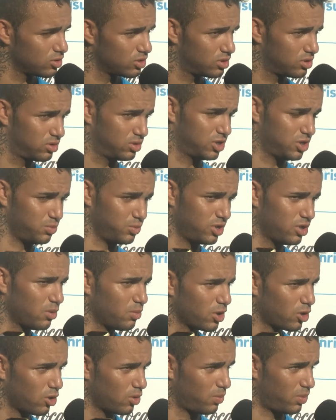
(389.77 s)
o time deu
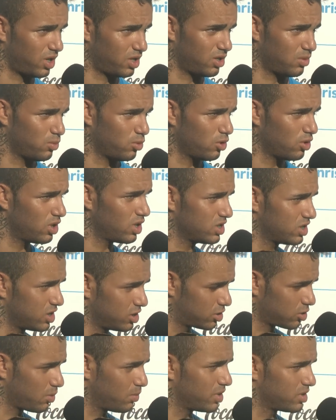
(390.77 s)
uma encorpada boa, a
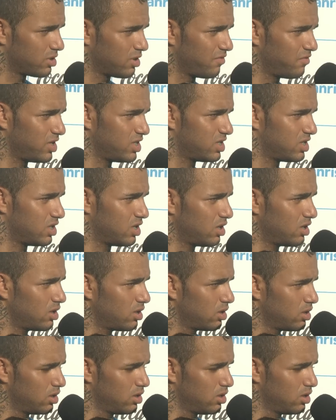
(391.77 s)
gente começou a vencer.